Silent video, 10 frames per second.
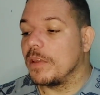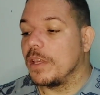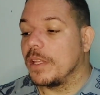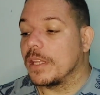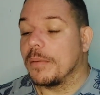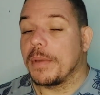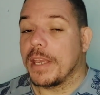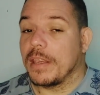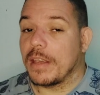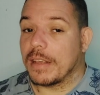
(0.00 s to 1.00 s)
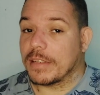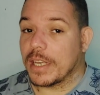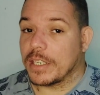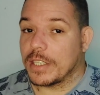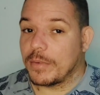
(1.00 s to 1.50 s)
E também essa
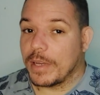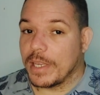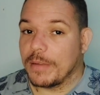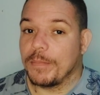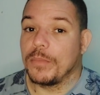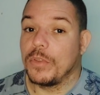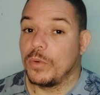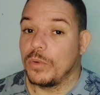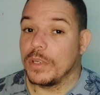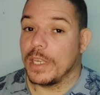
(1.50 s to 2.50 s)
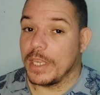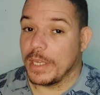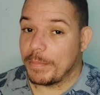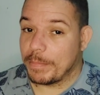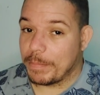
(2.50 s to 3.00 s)
questão aí do
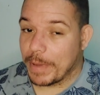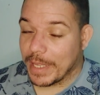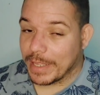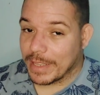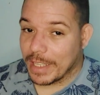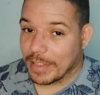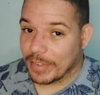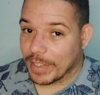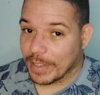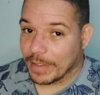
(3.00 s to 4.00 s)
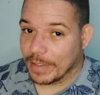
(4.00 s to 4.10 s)
IPTV.